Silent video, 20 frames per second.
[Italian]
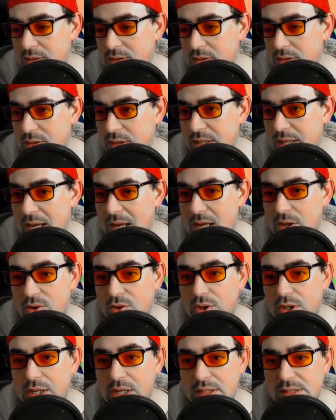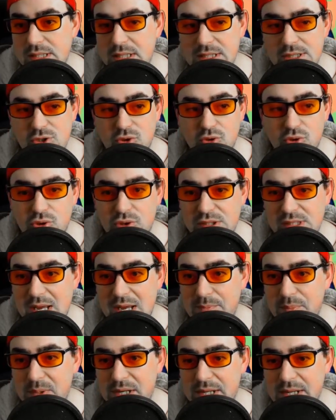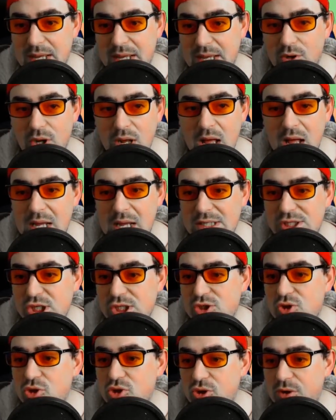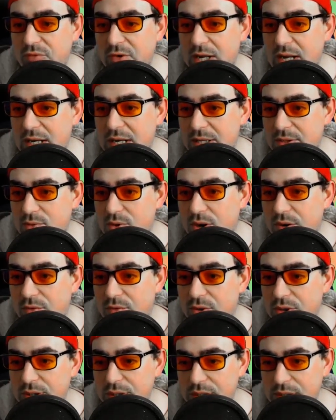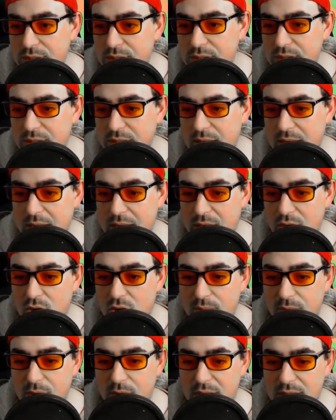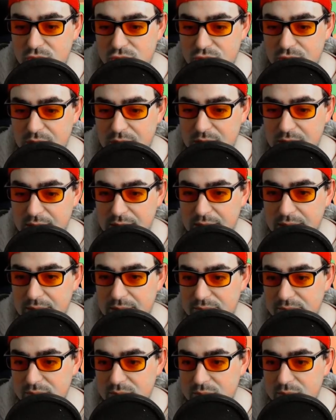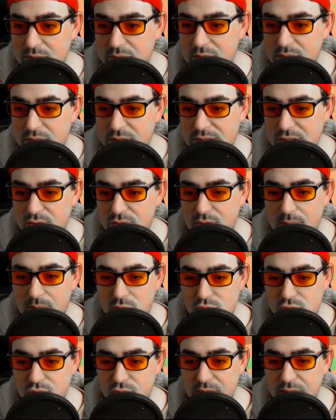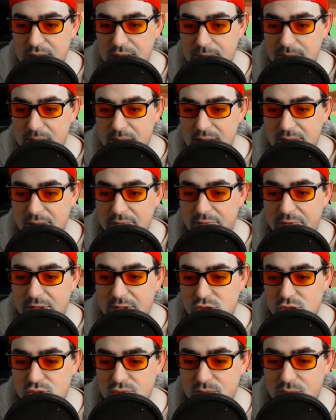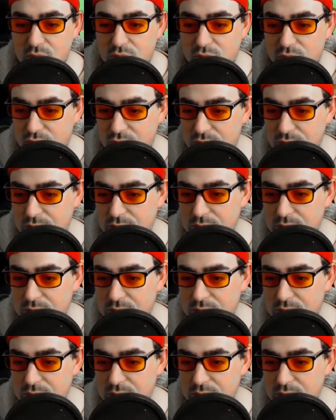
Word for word: Negli angoli, se nascondono sempre negli angoli Ah, già scontro finale di nuovo Eh no, però è una Shelly, raga Se non la posso vedere, ma arriva in faccia, sono morto